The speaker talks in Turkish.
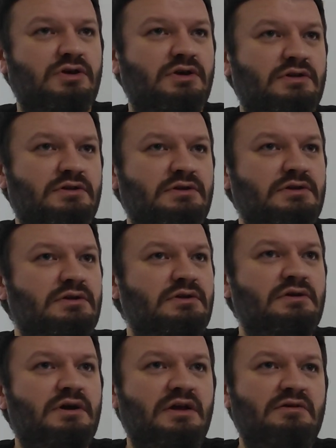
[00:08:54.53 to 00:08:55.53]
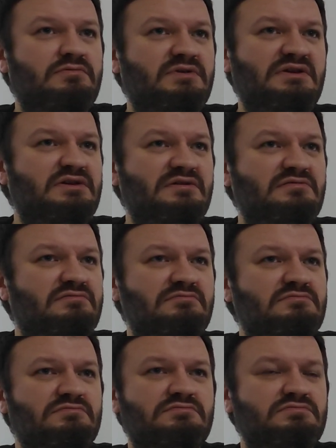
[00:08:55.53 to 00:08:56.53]
Yani hani bir
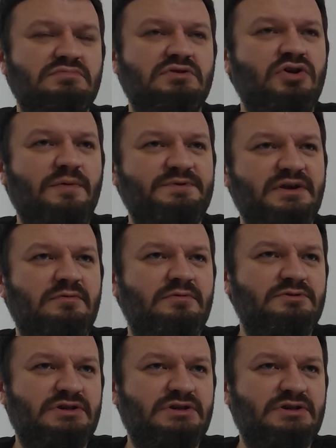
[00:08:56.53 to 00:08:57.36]
kapsamlı